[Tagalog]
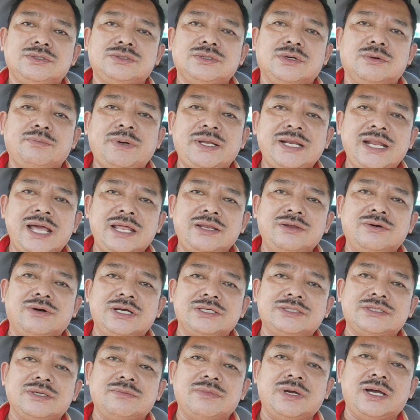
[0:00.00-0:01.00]
So panalo
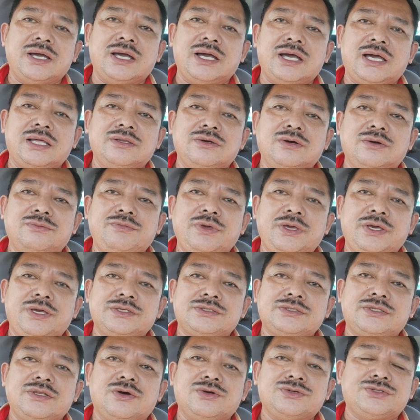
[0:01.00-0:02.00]
ka sa mga ano,
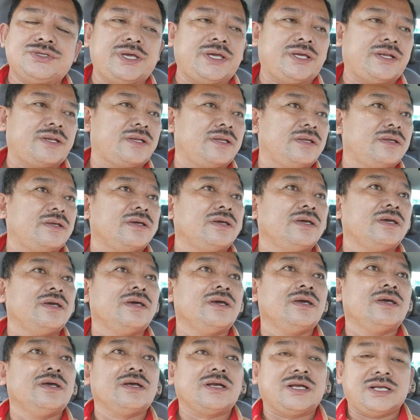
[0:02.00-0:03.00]
biggest loser.
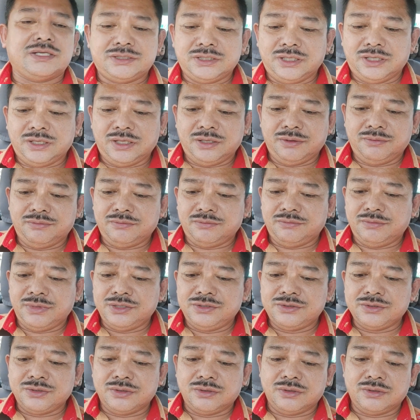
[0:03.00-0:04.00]
Opo. Kasi
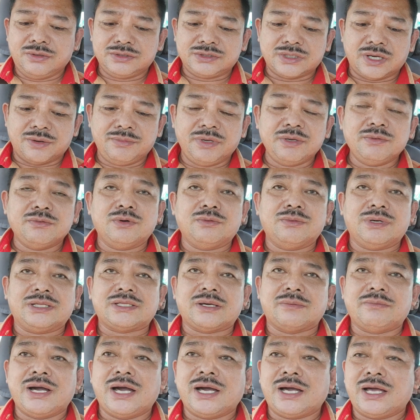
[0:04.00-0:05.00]
medyo sabi mo
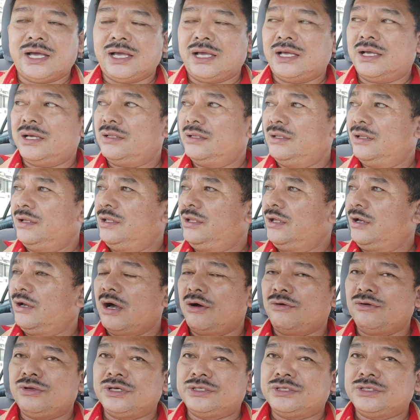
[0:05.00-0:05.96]
mataba ka. Hindi ako